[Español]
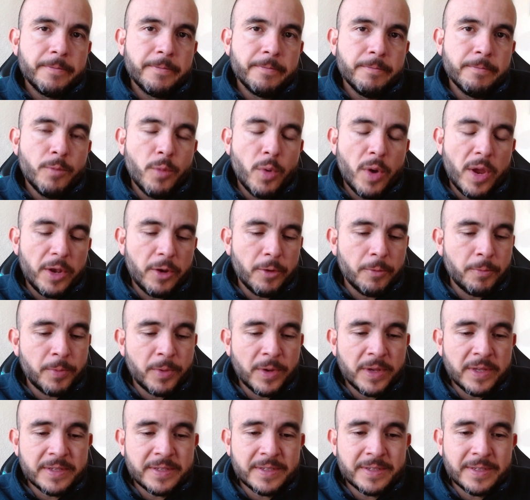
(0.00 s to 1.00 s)
Bueno,
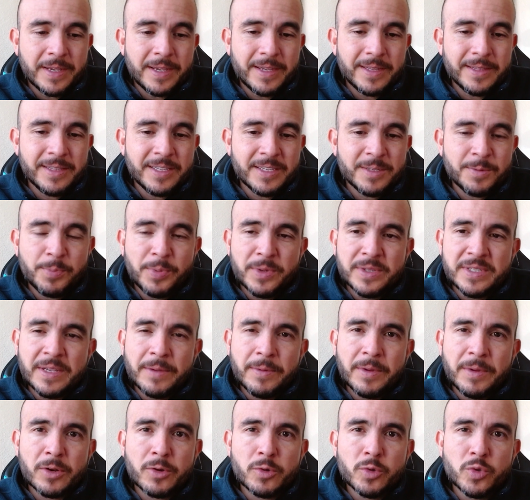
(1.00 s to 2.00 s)
pues eh, después de
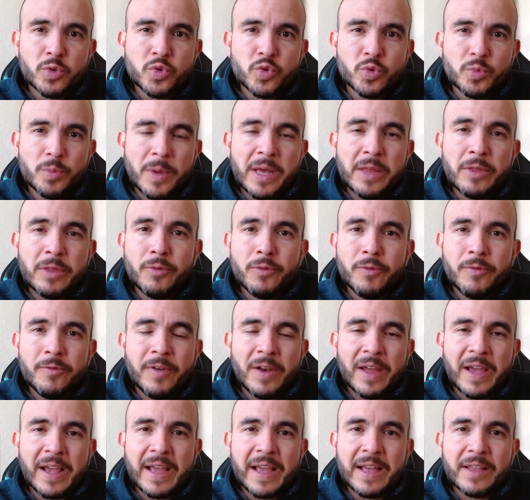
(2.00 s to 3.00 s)
haber consumado un
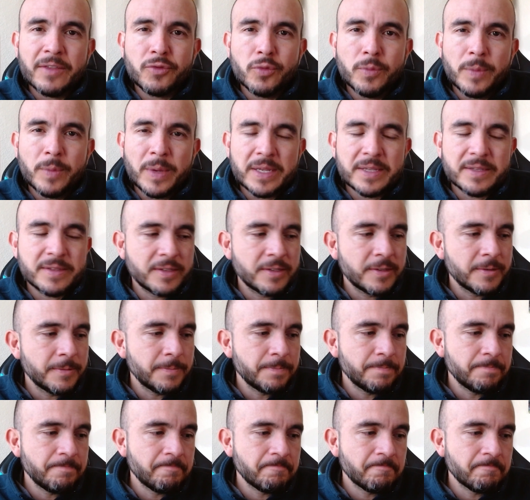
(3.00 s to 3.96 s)
fracaso más,